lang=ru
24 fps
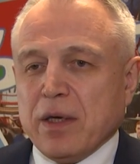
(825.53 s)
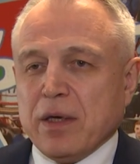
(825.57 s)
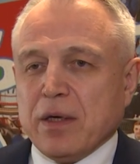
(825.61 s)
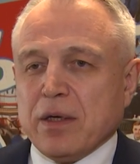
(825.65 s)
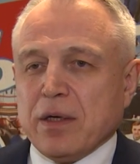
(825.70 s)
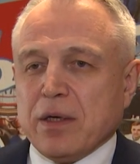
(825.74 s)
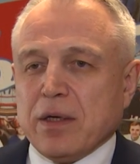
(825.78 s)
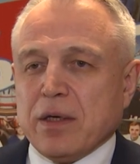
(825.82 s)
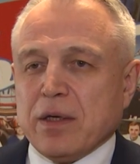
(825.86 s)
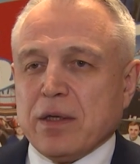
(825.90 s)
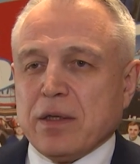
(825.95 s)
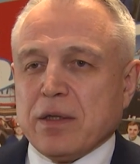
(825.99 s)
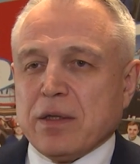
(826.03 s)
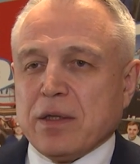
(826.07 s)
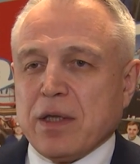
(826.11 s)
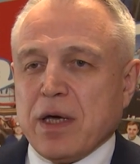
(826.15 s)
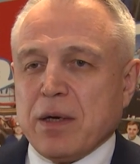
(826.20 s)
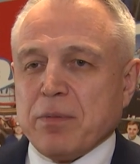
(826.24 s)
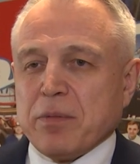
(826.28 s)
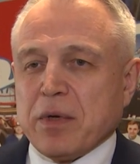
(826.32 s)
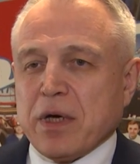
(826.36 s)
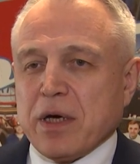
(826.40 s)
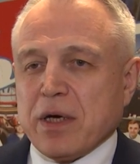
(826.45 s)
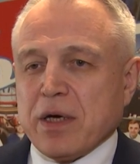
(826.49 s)
э,
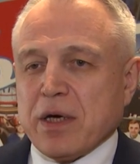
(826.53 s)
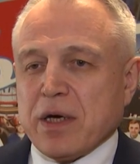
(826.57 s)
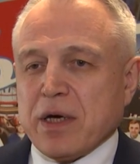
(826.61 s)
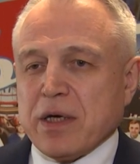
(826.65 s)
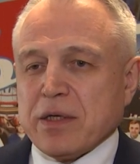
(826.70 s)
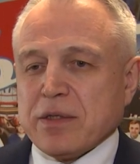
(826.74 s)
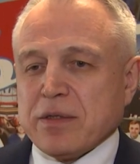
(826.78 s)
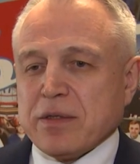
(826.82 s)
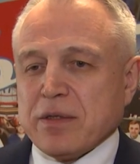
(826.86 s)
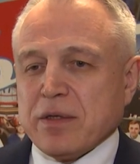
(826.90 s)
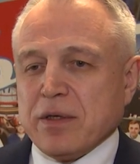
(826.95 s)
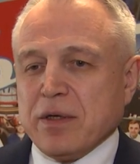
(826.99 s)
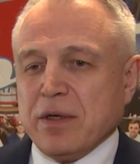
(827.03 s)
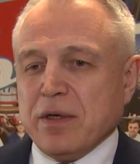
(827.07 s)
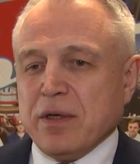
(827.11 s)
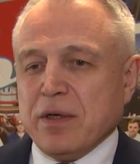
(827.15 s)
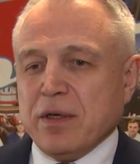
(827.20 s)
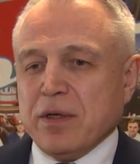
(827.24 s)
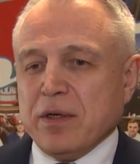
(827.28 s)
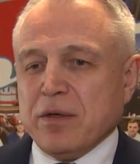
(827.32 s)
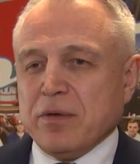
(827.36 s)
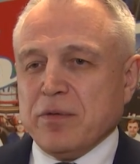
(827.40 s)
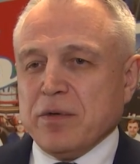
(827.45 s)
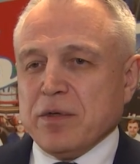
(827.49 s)
там как раз
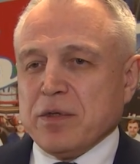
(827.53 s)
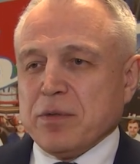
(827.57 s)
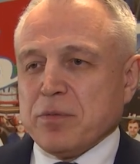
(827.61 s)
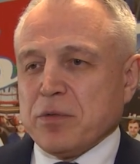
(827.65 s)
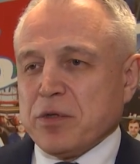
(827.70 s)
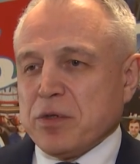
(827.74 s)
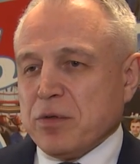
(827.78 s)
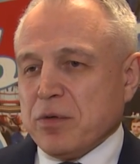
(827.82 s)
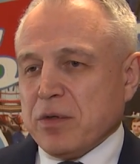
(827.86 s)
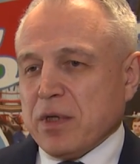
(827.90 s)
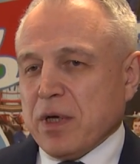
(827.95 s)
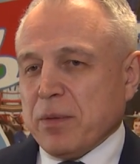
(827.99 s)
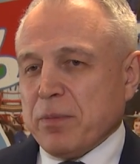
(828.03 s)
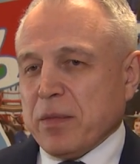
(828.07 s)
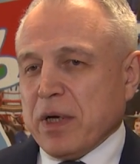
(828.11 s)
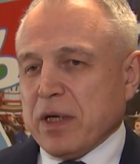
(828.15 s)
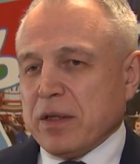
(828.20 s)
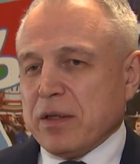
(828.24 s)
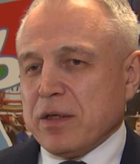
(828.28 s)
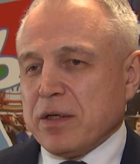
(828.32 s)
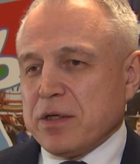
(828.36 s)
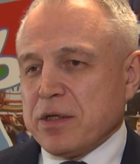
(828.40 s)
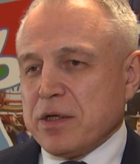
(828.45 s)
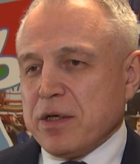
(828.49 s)
и видим, что там
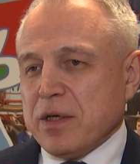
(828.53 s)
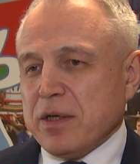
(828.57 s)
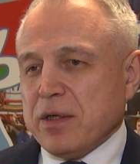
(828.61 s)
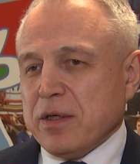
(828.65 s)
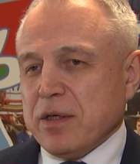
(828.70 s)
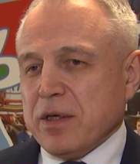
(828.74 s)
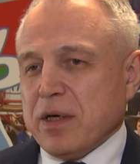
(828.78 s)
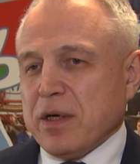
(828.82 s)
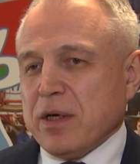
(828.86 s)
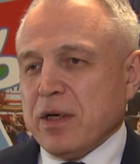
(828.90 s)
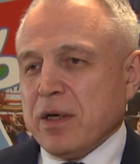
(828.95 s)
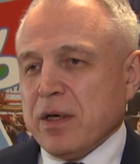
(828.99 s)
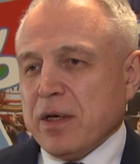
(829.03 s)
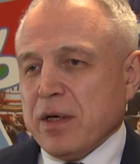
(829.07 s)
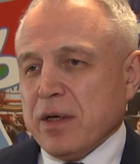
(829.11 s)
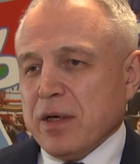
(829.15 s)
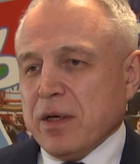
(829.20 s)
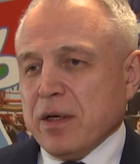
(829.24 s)
отношения